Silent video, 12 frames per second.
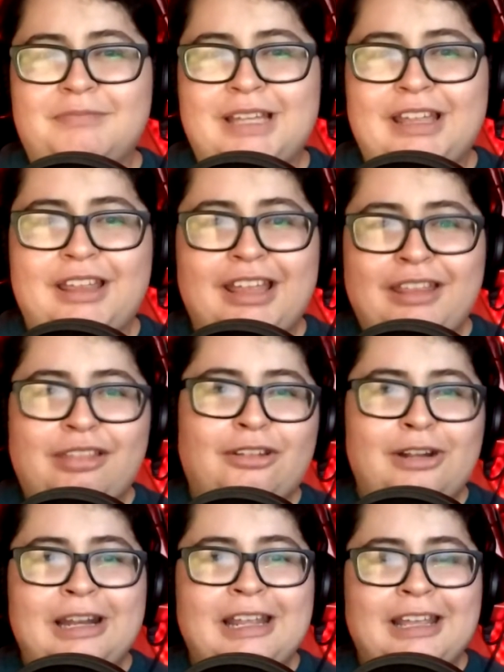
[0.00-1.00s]
E,
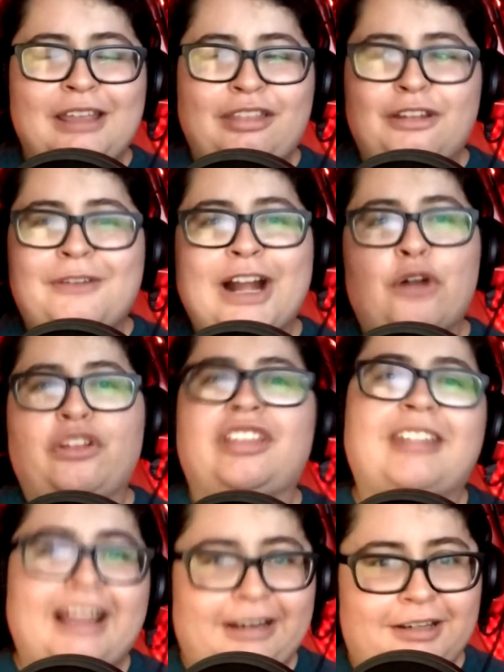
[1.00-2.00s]
esto, le, esto va a
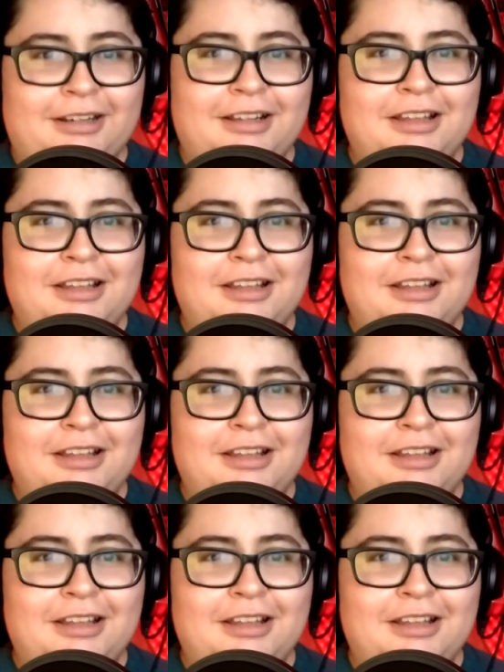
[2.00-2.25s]
costar.